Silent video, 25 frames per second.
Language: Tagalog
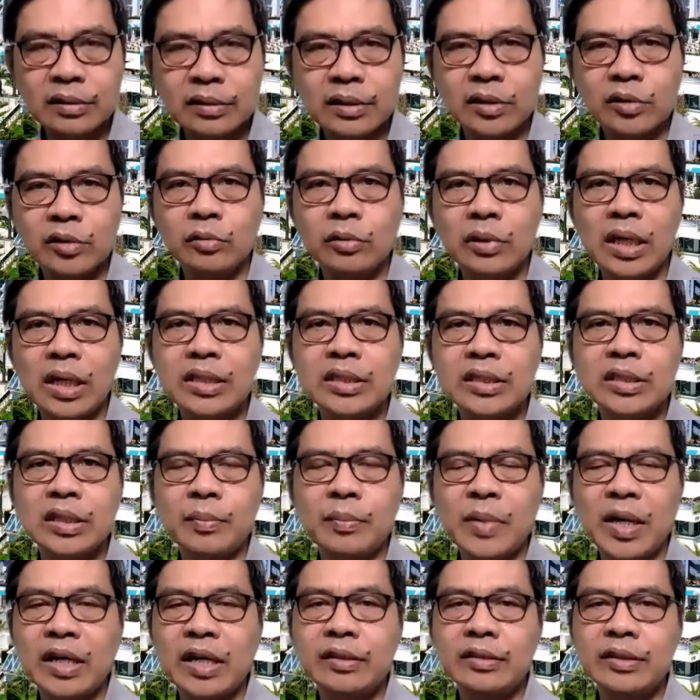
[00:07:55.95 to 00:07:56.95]
katulad
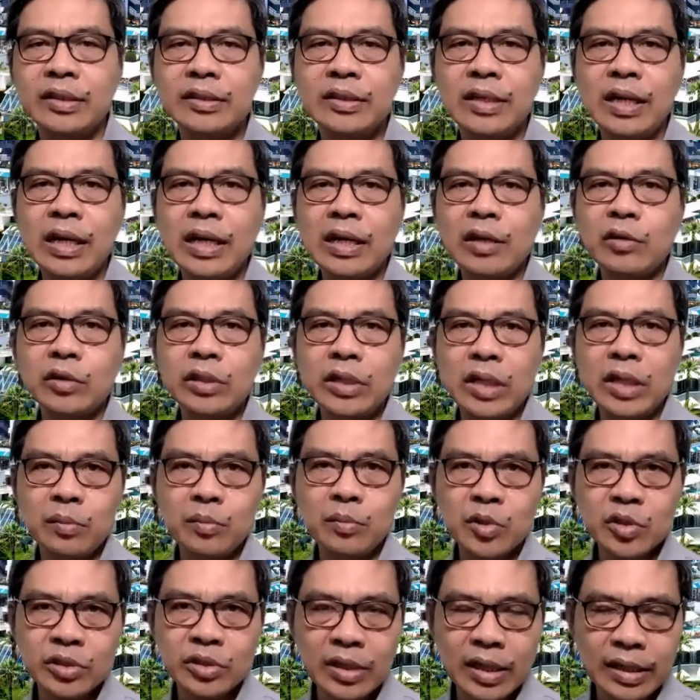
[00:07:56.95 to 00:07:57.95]
sa pag-address ni
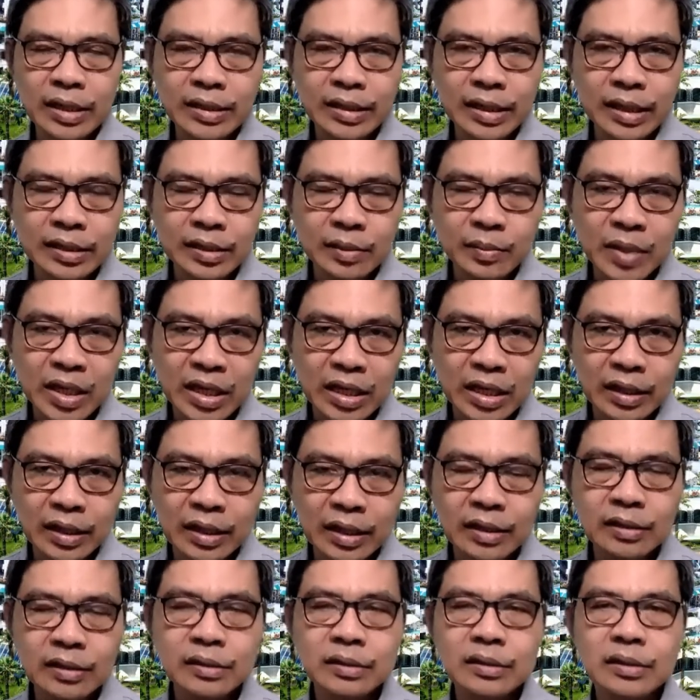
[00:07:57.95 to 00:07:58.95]
Nicodemus sa kanya at the
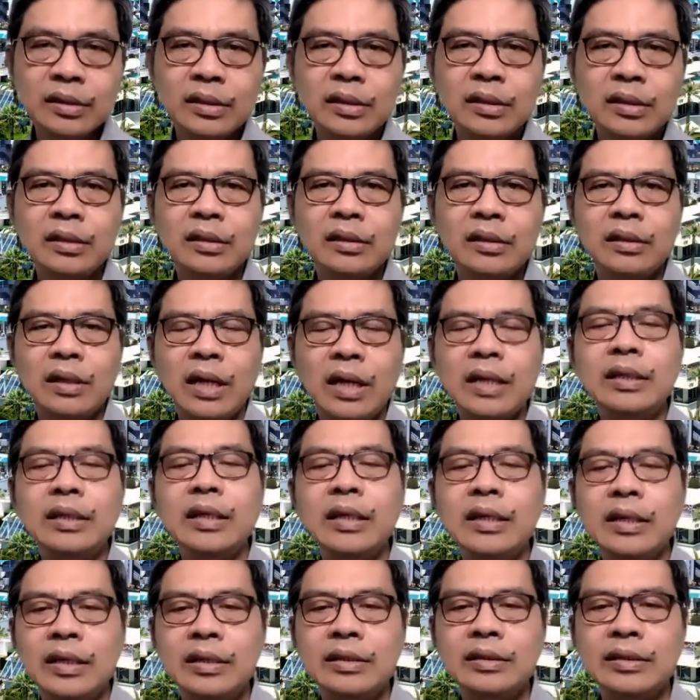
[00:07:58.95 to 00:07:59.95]
beginning, ay
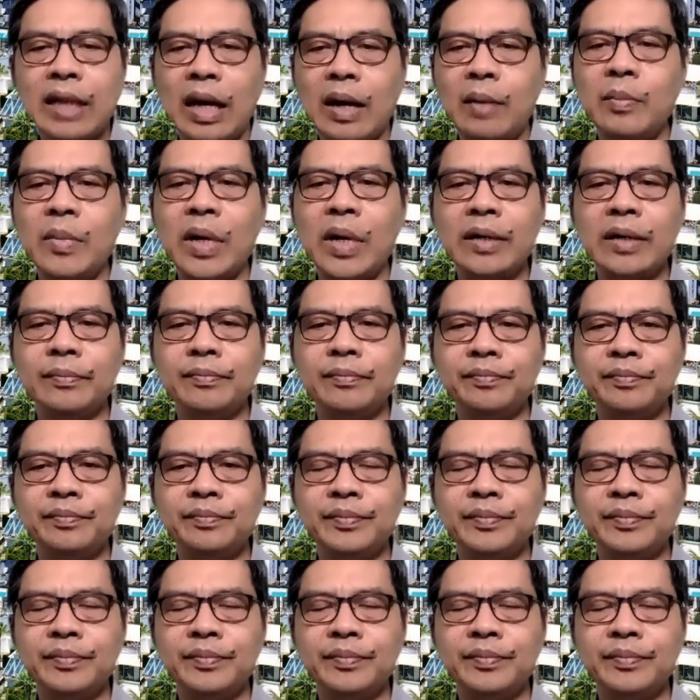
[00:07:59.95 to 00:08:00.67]
hindi rin tama.